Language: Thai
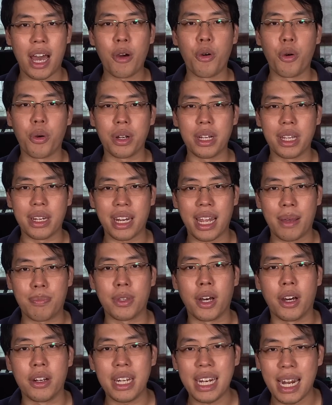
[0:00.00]
2561นะครับ
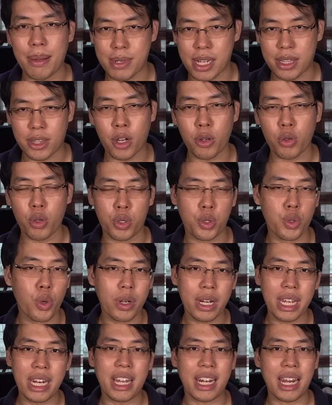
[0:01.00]
ตอนที่ทำสต็อกอยู่ช่ว
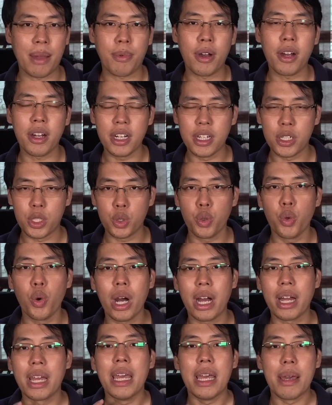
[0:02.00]
งนี้นะครับก็คือช่วง